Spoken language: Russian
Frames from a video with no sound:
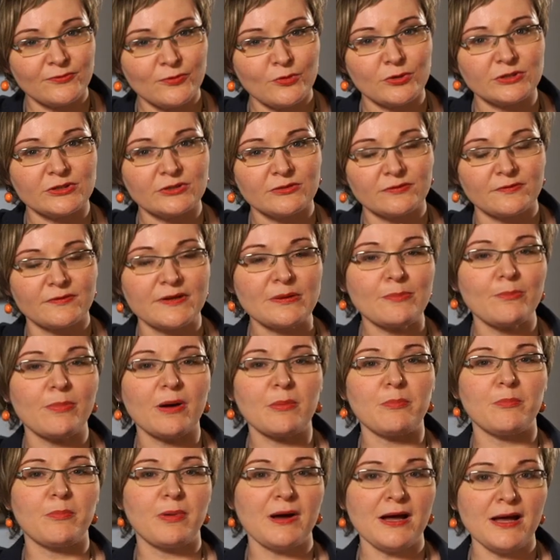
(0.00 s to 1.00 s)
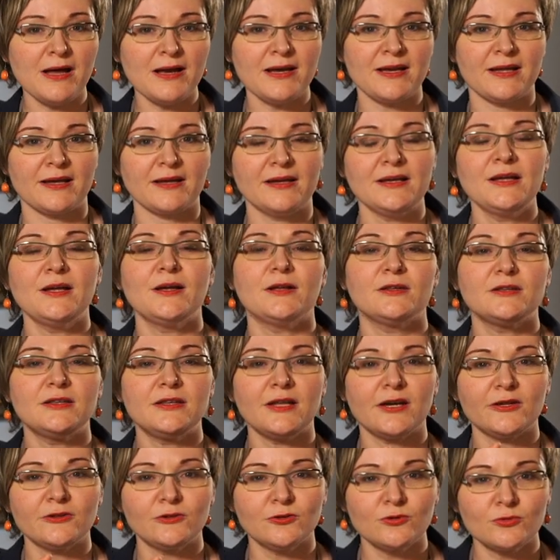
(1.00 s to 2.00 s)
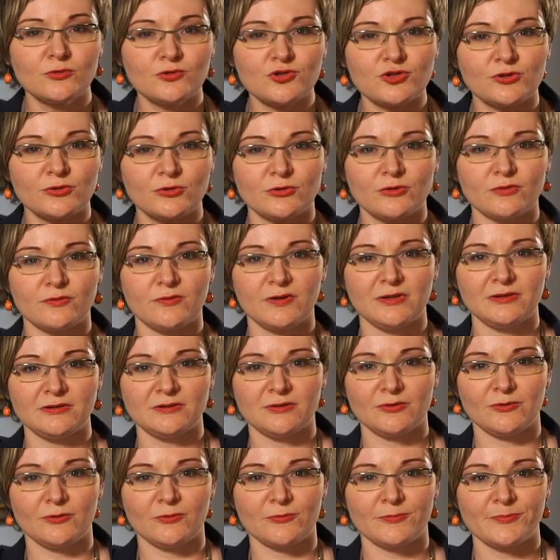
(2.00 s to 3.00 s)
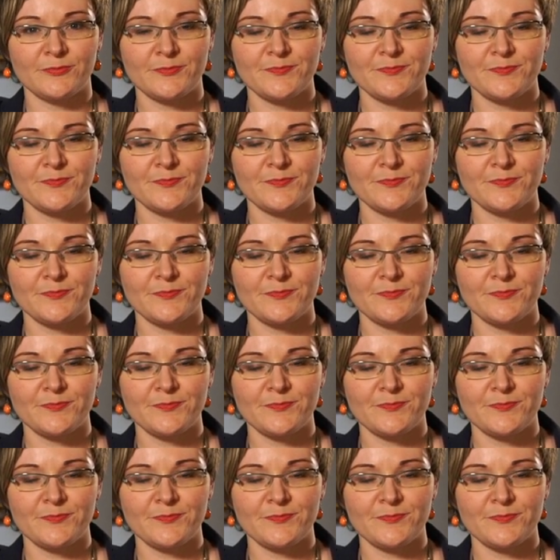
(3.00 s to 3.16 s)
Вот, вы попали на нужную волну.